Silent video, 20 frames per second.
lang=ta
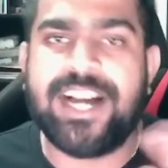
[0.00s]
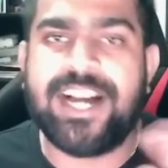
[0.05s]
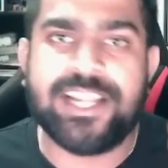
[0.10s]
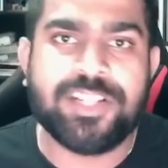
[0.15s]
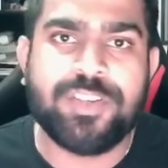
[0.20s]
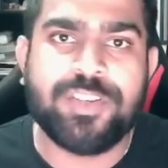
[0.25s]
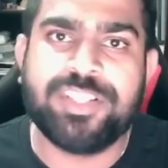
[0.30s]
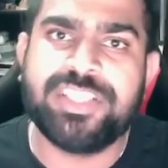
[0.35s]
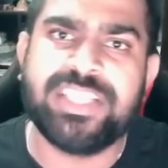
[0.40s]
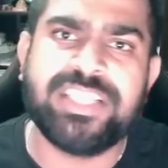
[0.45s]

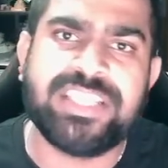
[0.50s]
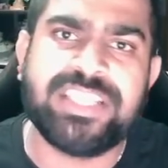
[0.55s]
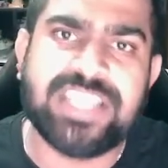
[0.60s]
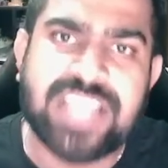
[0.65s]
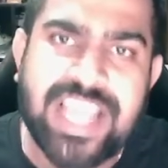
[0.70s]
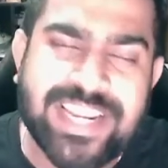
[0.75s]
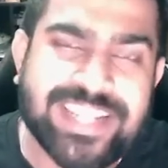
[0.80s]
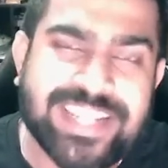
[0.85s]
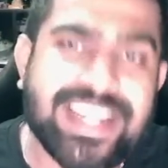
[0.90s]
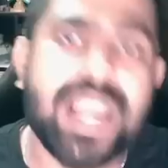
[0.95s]
அது வந்து
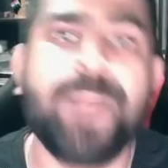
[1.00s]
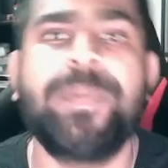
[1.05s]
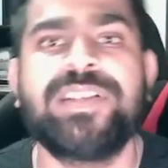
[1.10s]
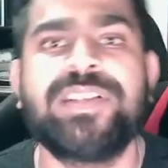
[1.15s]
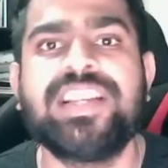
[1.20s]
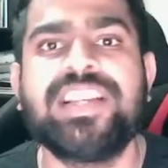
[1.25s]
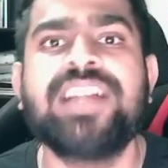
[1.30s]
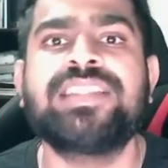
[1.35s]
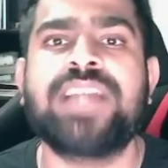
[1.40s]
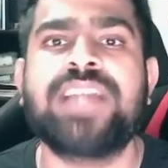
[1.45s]
நிறைய
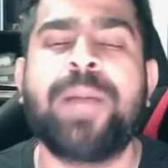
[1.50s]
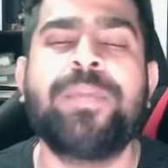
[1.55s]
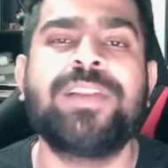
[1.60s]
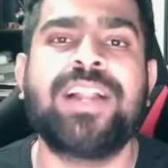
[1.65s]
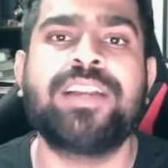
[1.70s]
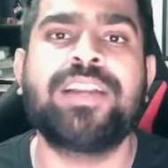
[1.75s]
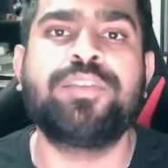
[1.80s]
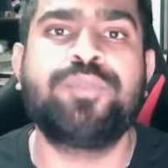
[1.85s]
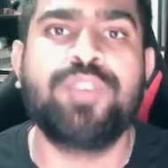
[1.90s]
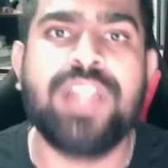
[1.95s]
பசங்க
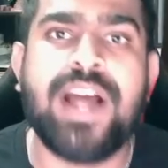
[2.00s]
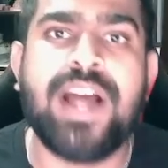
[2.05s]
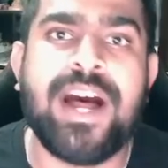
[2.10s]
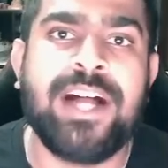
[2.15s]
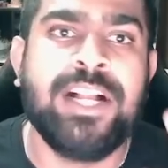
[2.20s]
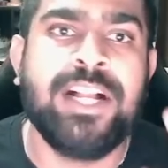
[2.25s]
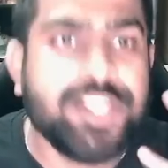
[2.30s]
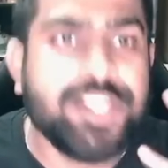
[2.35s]
தமிழ்நாடு ஃபுல்லா